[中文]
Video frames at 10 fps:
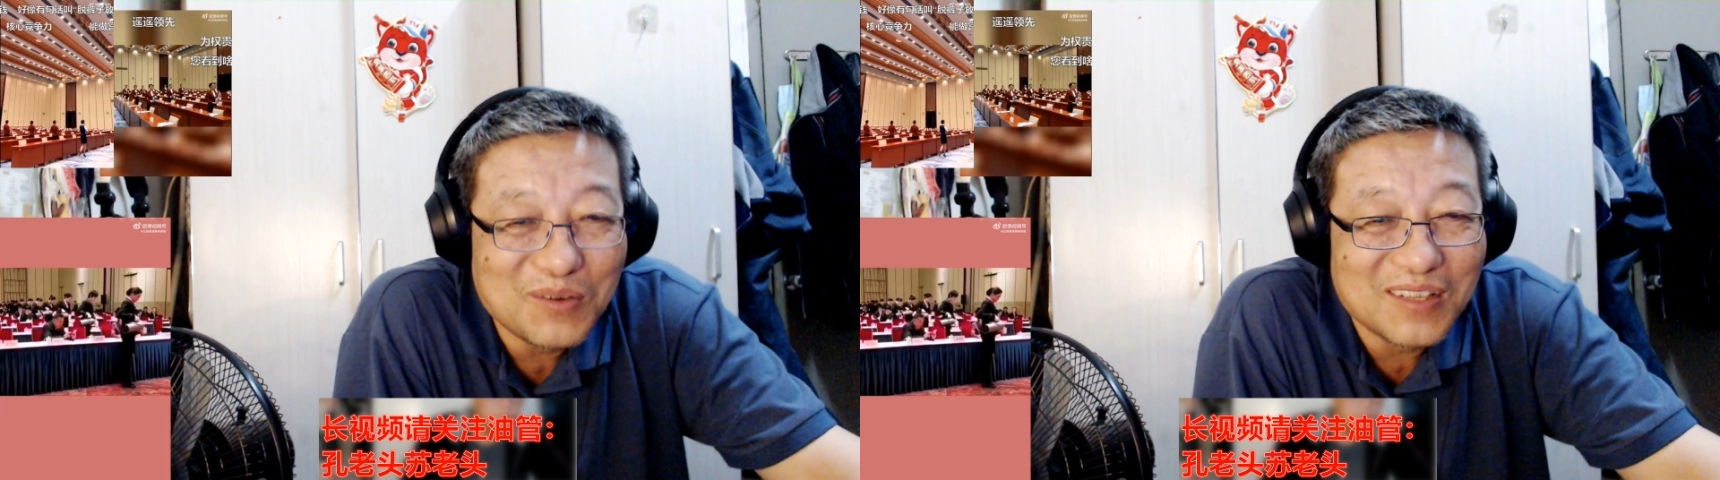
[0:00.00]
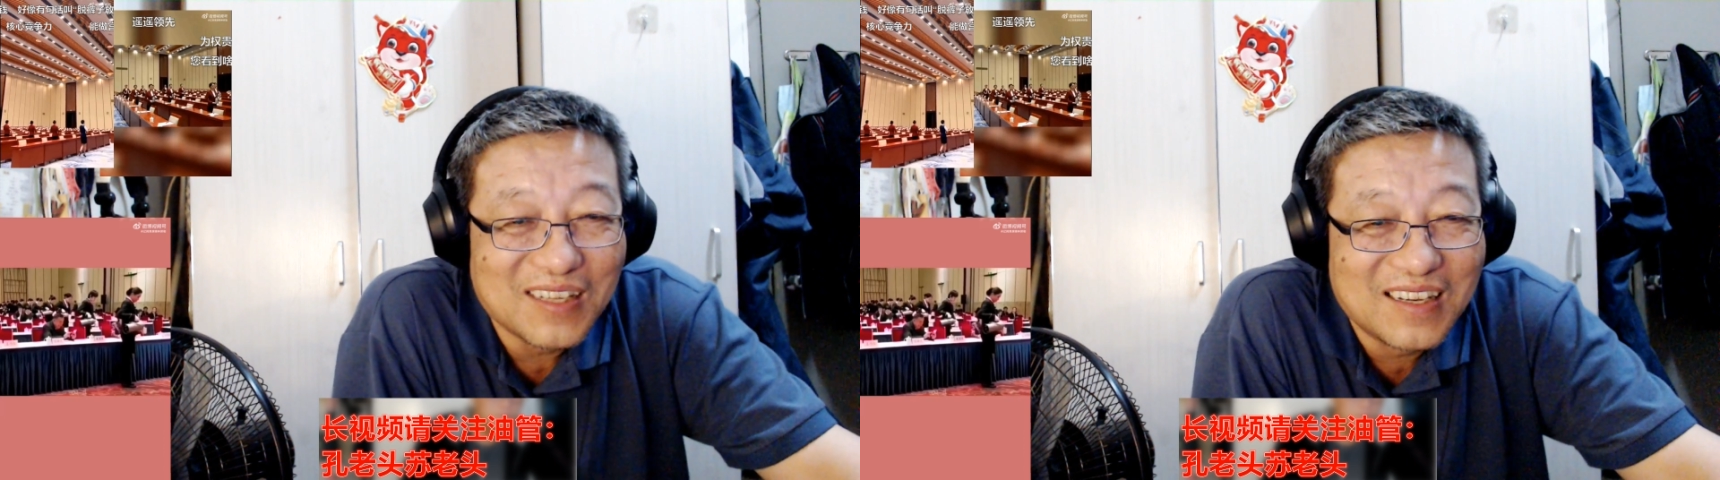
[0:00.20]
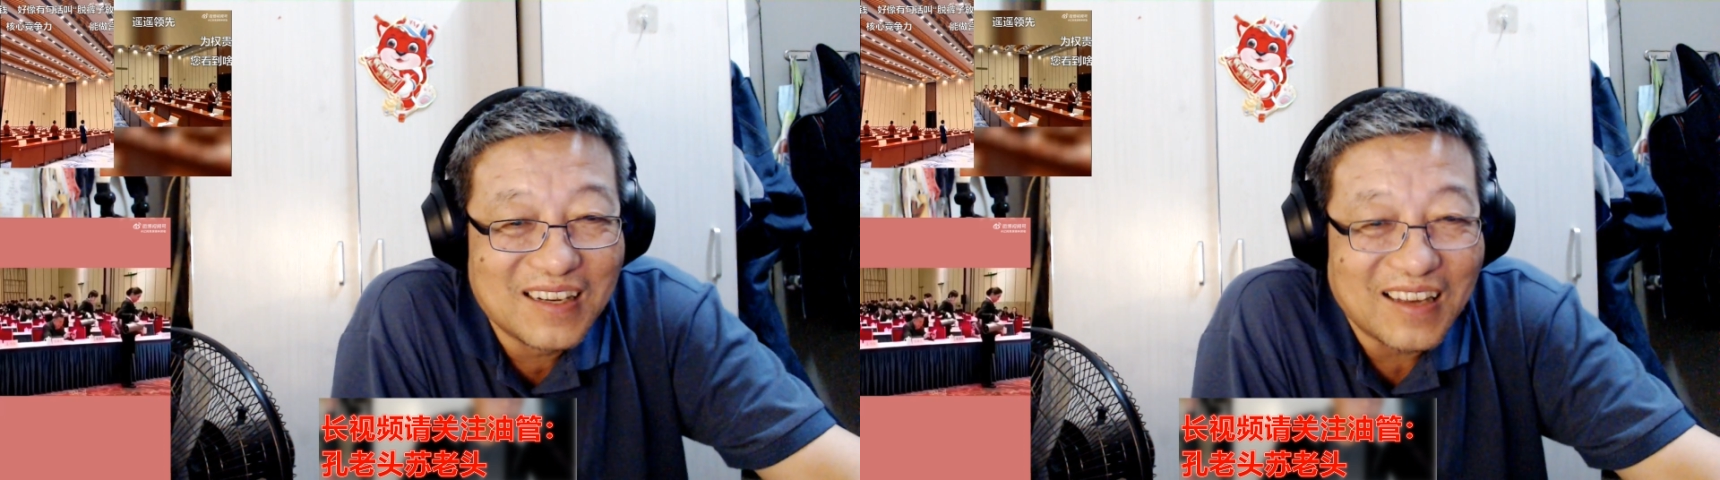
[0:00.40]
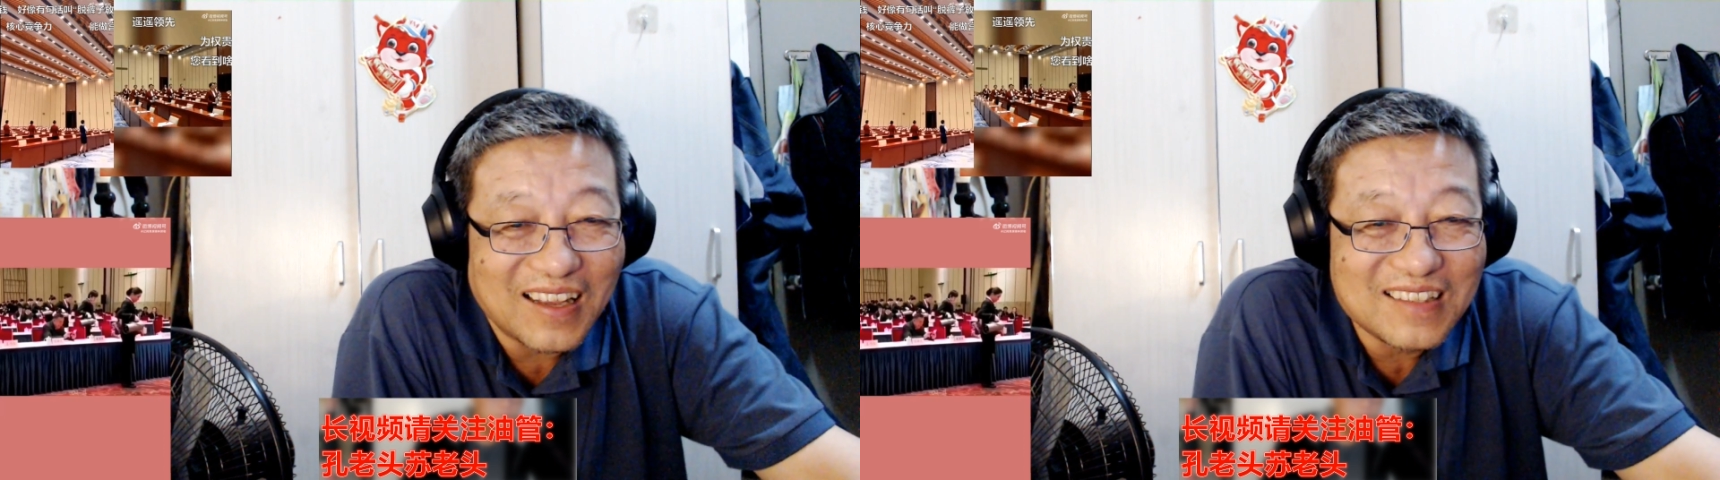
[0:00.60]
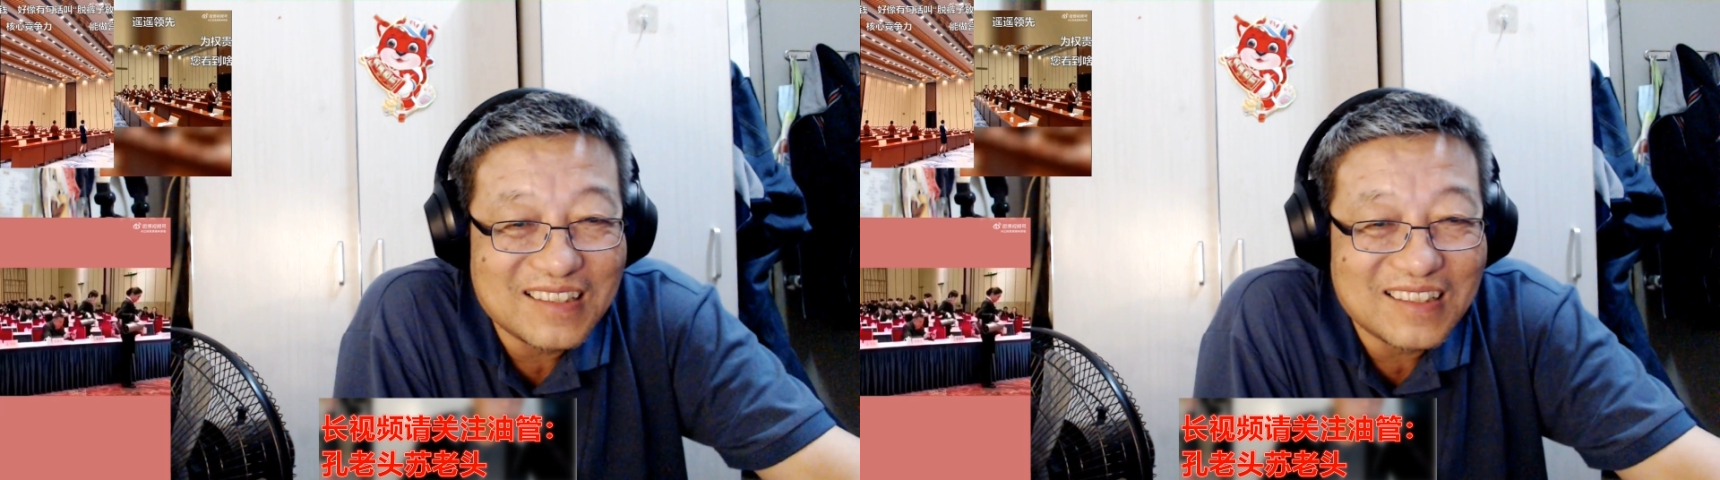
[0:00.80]
的可
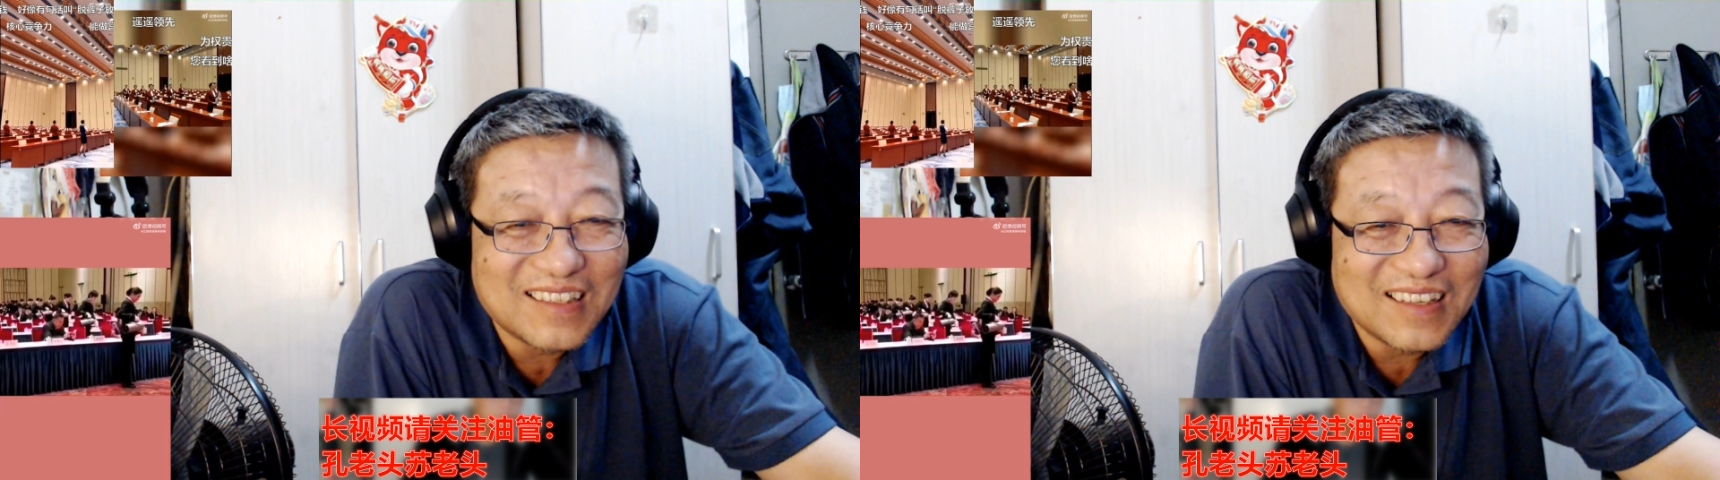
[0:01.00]
来劲儿